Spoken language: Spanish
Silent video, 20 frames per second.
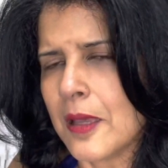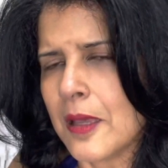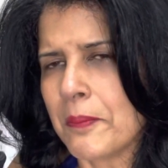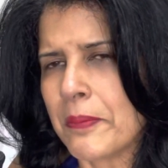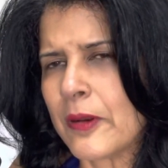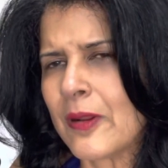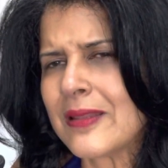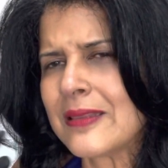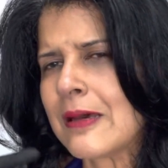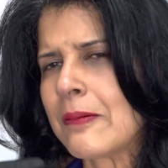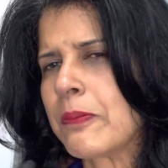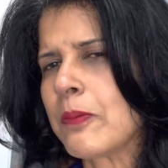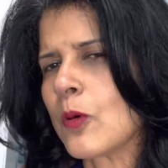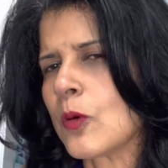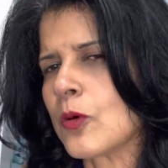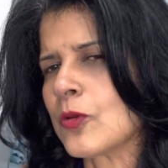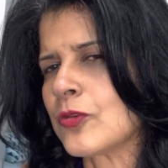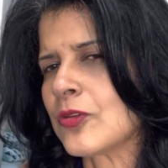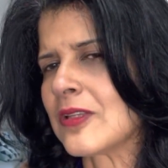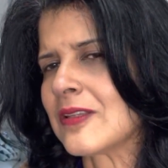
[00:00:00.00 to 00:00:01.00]
Pero estas
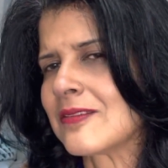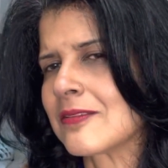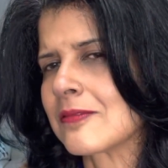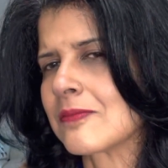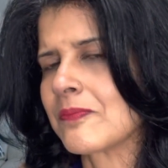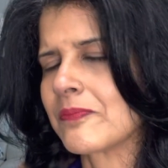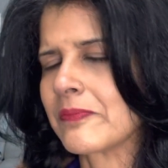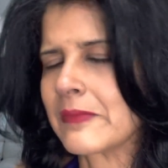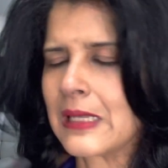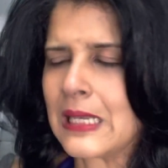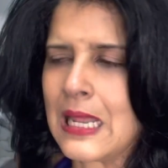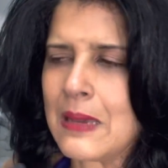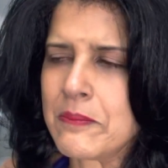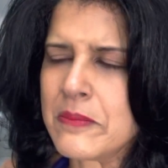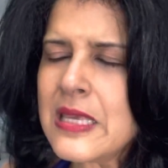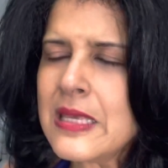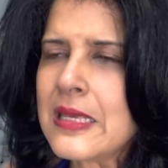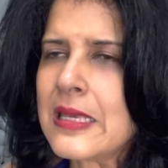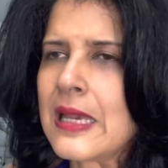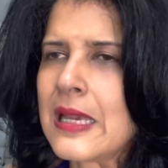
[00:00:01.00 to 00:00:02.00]
voces la
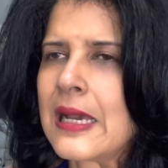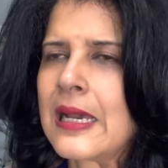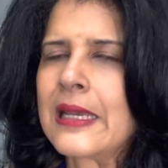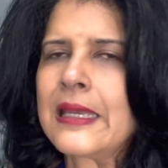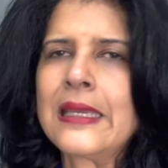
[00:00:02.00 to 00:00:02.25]
mía